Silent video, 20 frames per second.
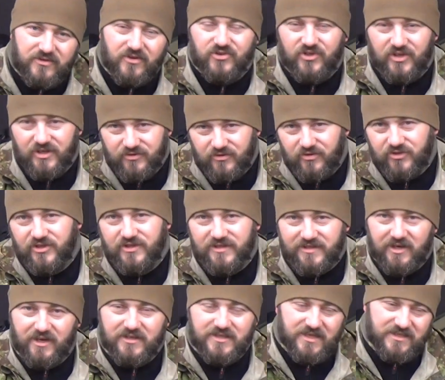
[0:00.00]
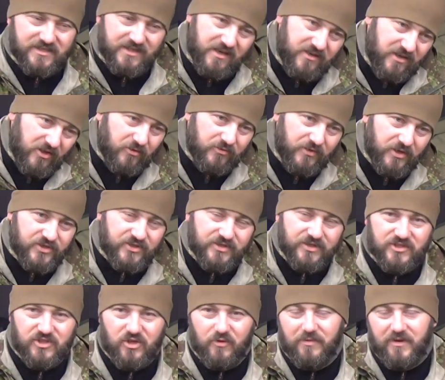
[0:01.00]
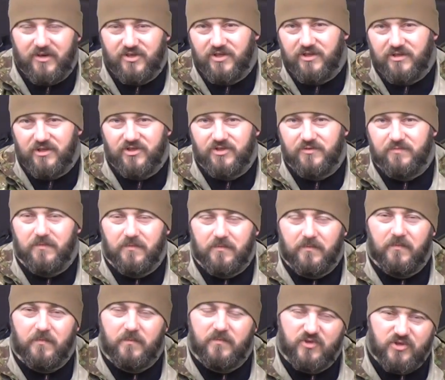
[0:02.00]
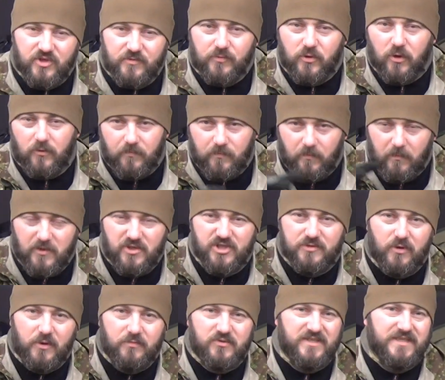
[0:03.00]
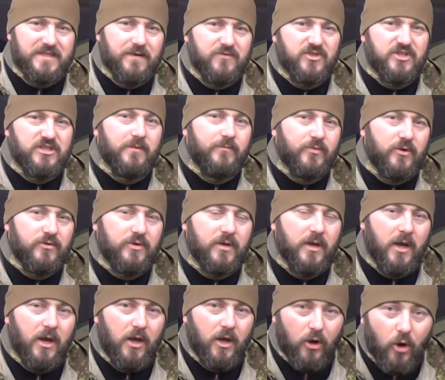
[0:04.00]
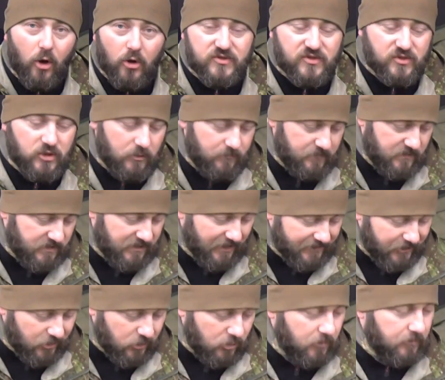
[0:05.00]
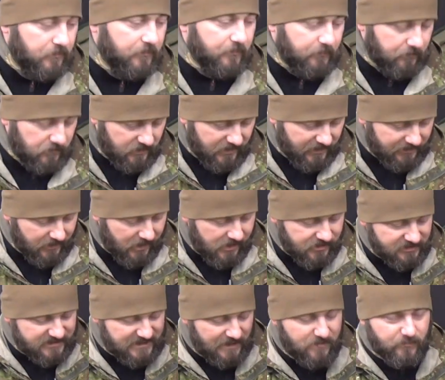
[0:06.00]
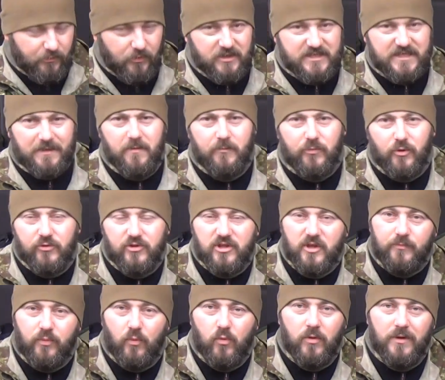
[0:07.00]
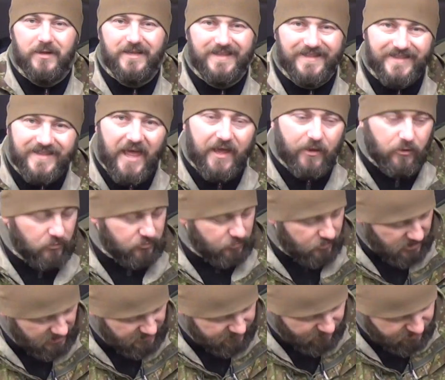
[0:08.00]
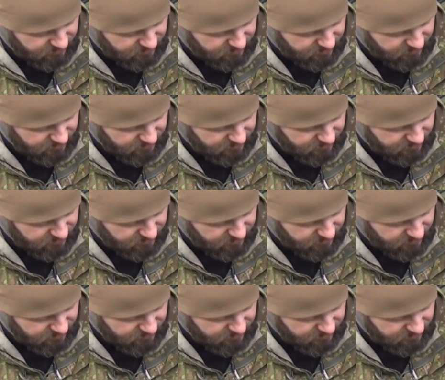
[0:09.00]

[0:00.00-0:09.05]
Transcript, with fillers: to, że ktoś strzela z ASG niekoniecznie jest dobre, że też y, szybko będzie mógł przestawić się na broń ostrą. Dlatego generalnie sami polecamy broń typu Deko. To jest